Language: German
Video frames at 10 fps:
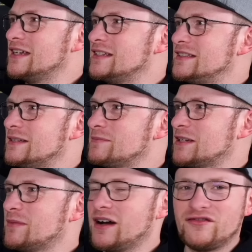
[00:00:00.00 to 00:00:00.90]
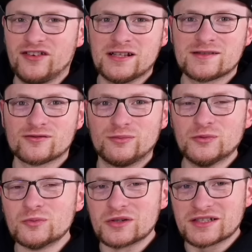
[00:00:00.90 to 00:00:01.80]
dem Thema Pflanzen und
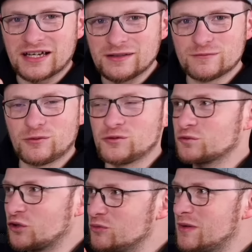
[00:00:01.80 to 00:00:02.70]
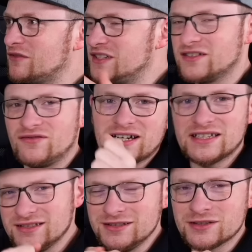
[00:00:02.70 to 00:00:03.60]
Blumen. Und ich kann diese Produkte immer wieder
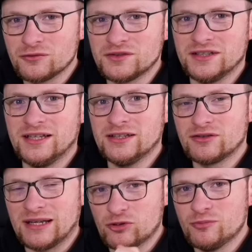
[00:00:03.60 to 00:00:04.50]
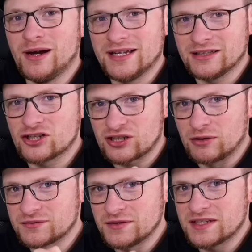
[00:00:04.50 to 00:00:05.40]
variieren untereinander und habe immer einen anderen
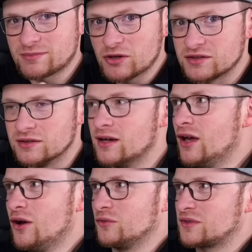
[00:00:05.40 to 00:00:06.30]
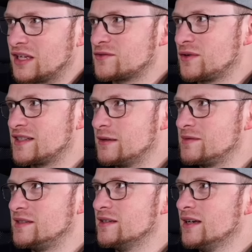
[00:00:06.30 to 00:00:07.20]
Strauß, wenn ich das möchte. Und kann sogar selbst
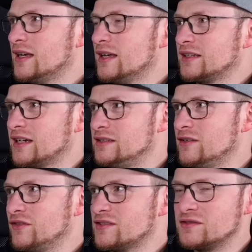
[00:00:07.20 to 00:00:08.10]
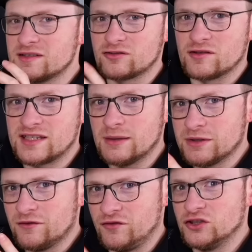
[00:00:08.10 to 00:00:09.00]
hier kreativ werden. Also dieses
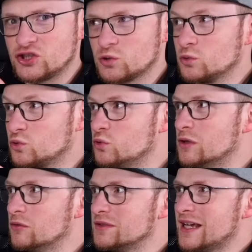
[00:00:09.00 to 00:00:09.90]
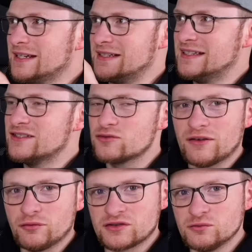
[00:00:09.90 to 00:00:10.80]
Konzept finde ich schon cool. Und die sehen sogar
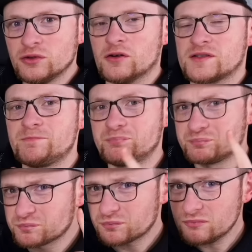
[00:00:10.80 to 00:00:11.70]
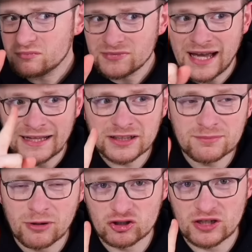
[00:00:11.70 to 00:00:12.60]
wirklich gut aus. Andere
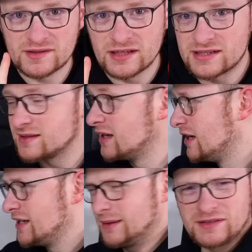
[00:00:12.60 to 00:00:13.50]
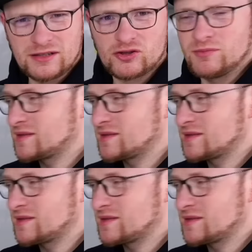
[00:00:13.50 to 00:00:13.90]
Bausteinsets, ich habe das glaube ich schon mal